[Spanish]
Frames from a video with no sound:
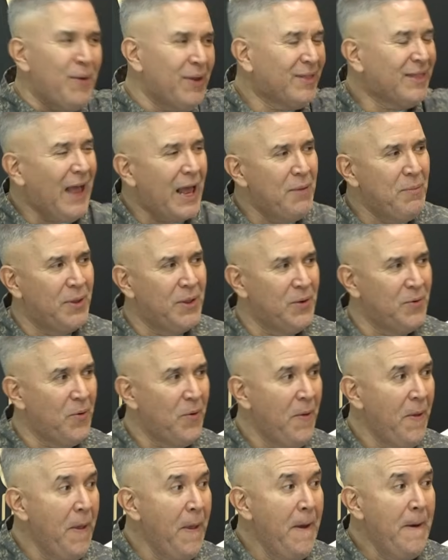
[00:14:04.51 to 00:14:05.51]
y tal, me
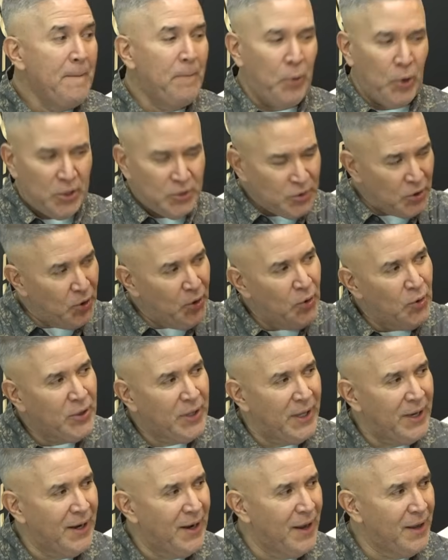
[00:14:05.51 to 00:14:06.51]
dijo, por eso no nos
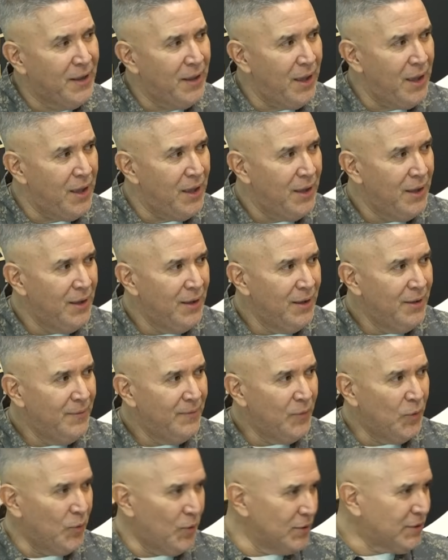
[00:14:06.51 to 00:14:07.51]
quieren aquí.
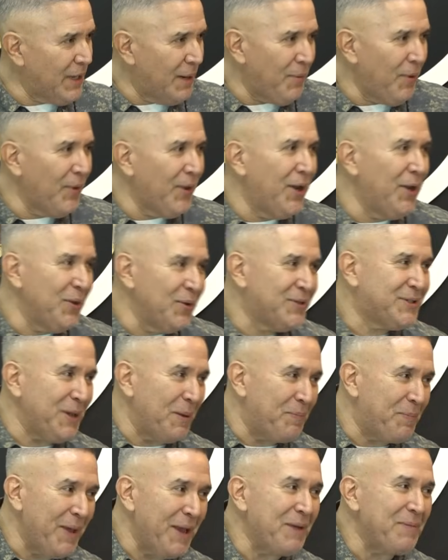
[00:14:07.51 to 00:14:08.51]
Uno es salvadoreño y
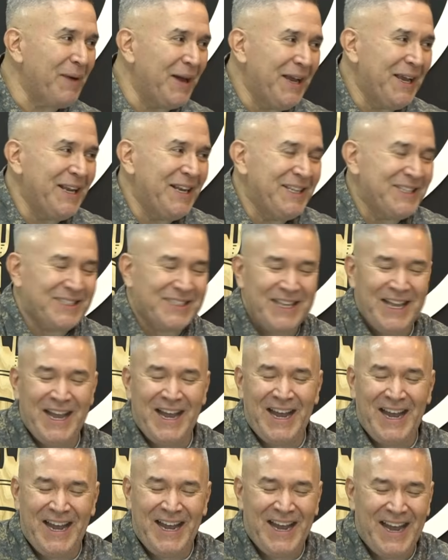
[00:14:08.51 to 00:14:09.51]
Chapín, imagínense.
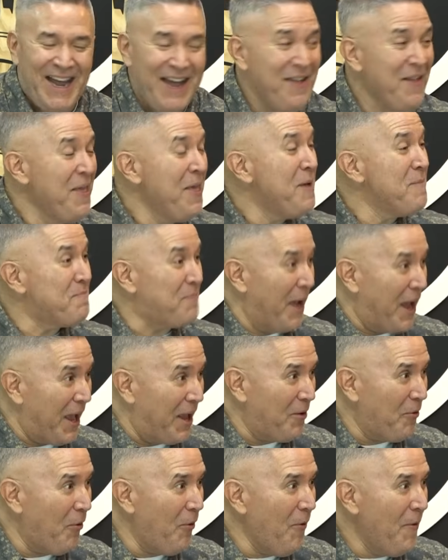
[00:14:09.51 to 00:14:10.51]
Así,
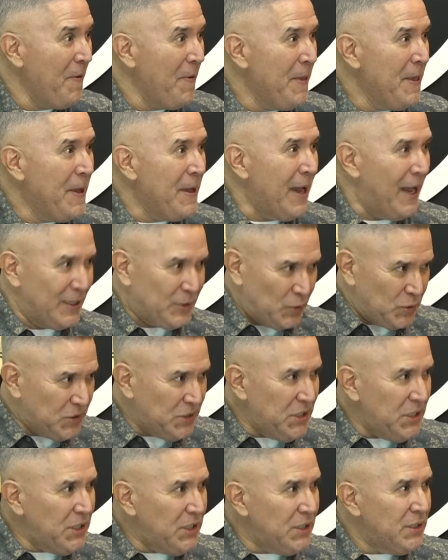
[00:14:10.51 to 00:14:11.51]
pero, eso
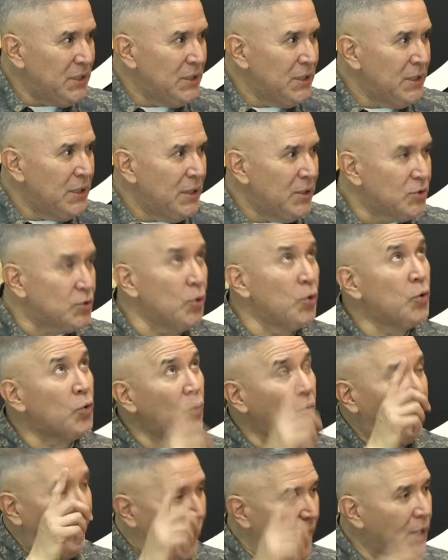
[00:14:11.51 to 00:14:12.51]
sí, son
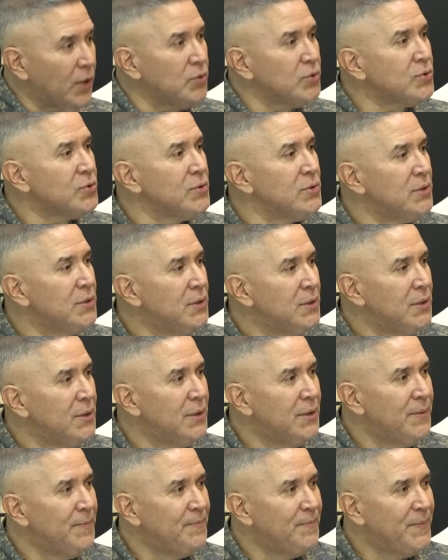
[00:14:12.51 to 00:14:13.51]
ruferos
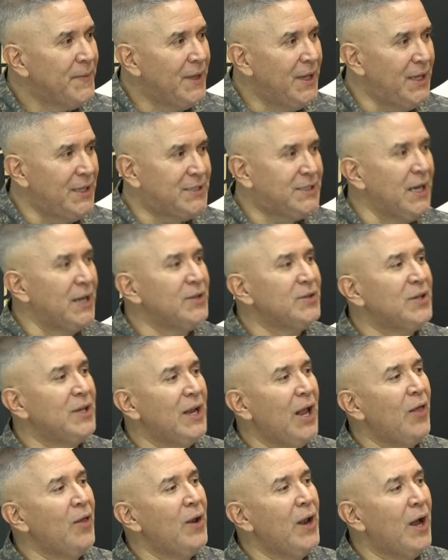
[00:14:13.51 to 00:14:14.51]
y se han
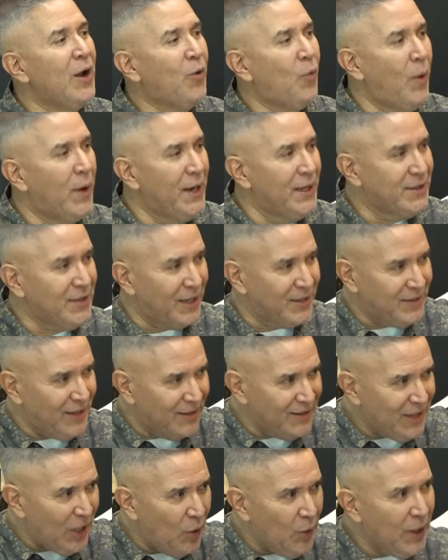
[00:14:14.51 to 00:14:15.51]
tirado las cuarenta y
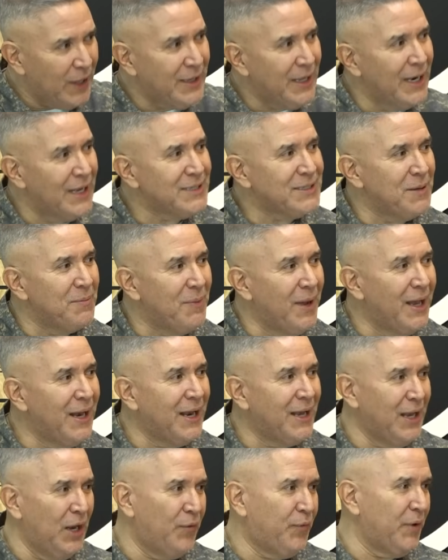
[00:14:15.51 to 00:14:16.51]
tantas horas de la
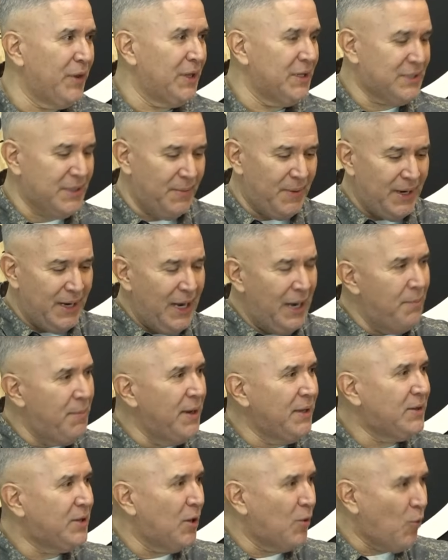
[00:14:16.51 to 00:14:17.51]
semana y el fin de semana es el
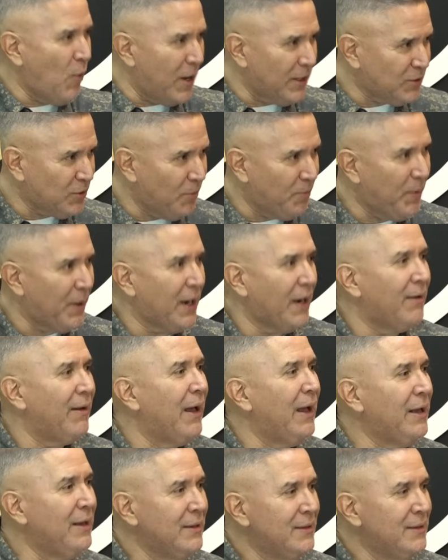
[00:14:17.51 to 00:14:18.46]
24 para ¿verdad?